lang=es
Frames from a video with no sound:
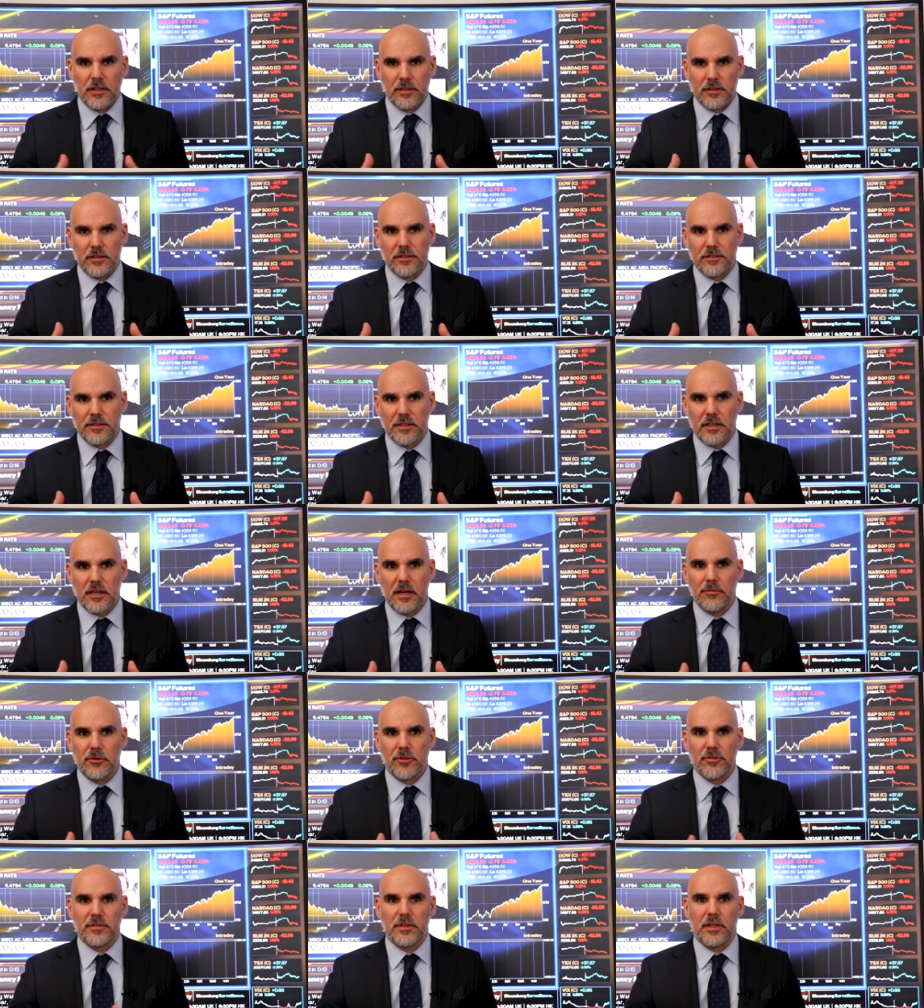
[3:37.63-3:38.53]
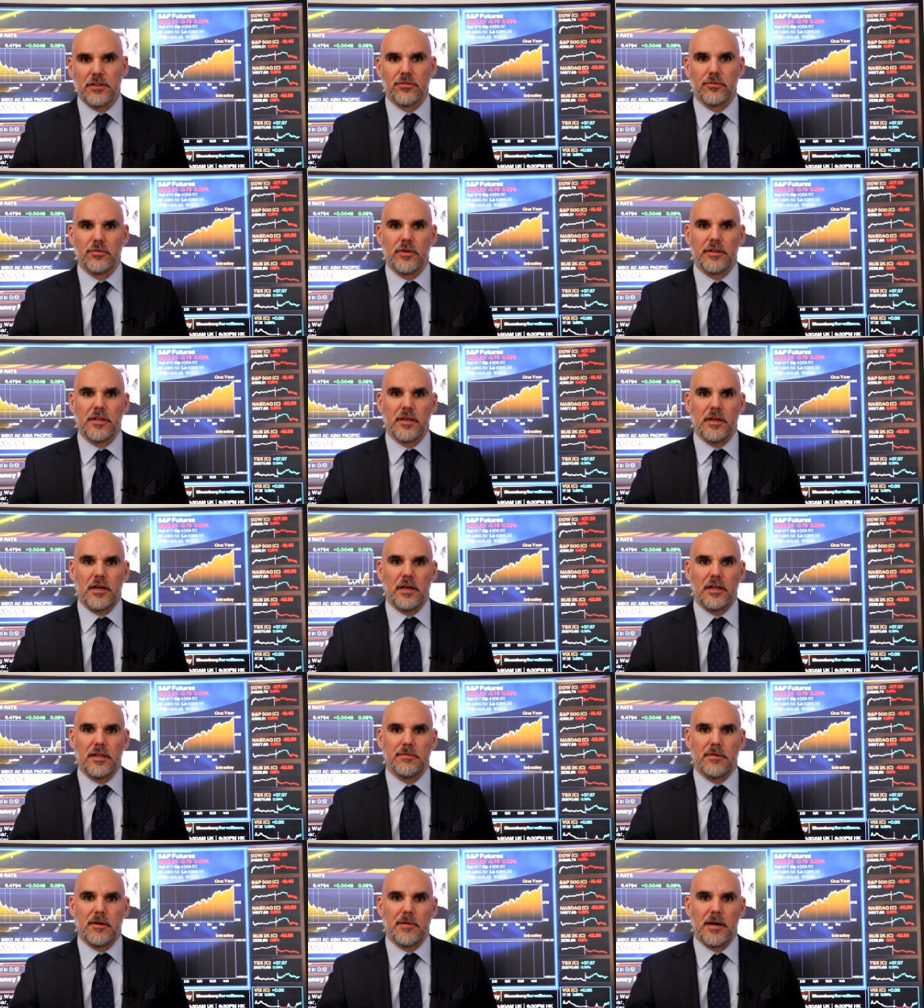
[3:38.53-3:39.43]
Destacamos la subida de
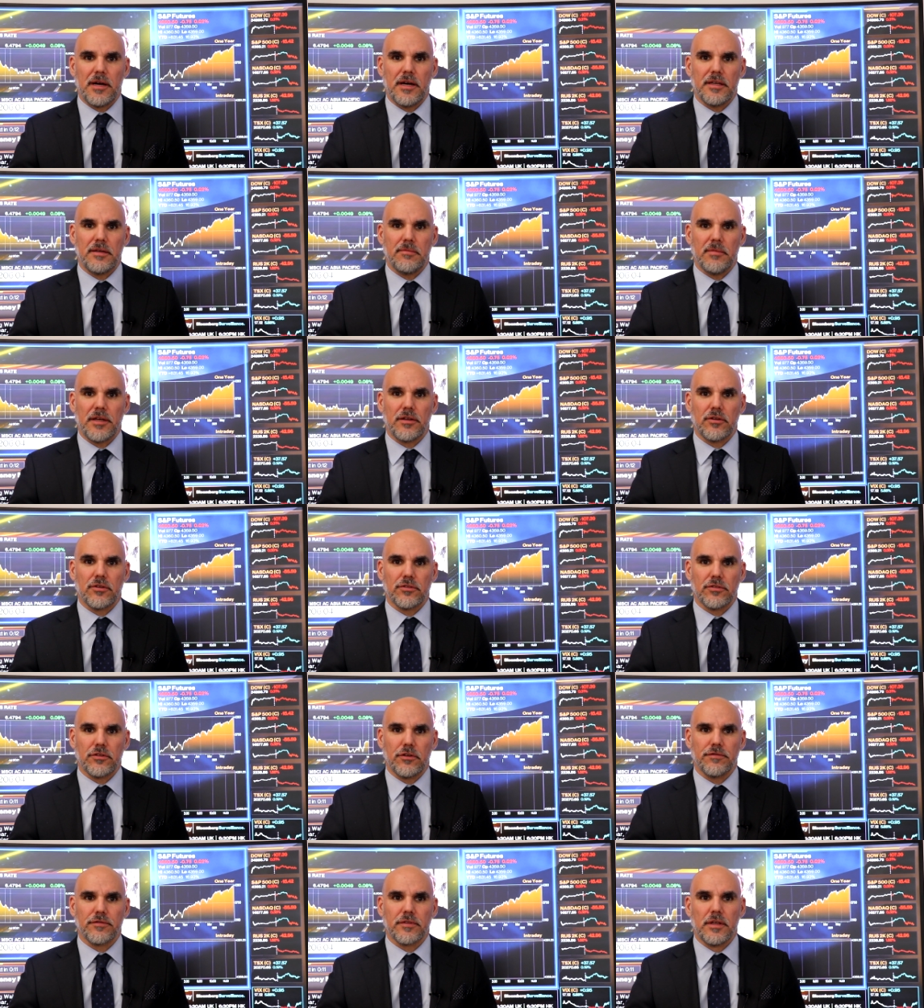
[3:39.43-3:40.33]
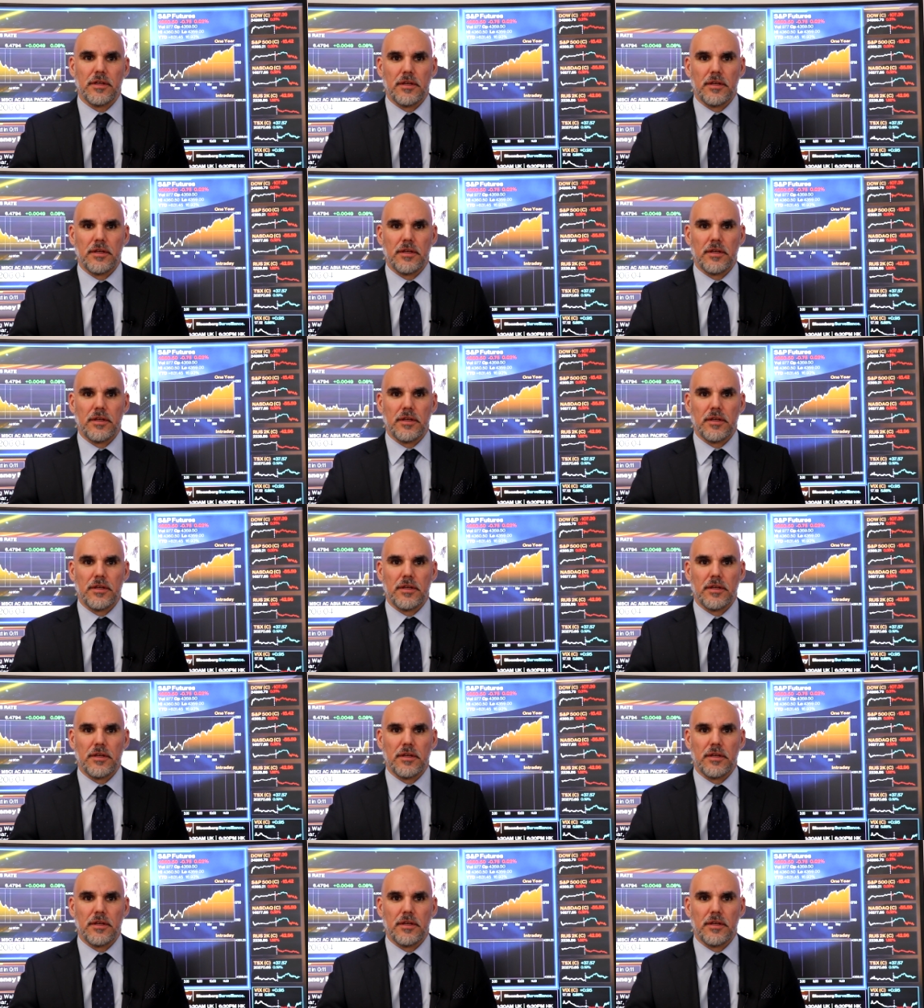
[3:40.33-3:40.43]
Alibaba y Microsoft,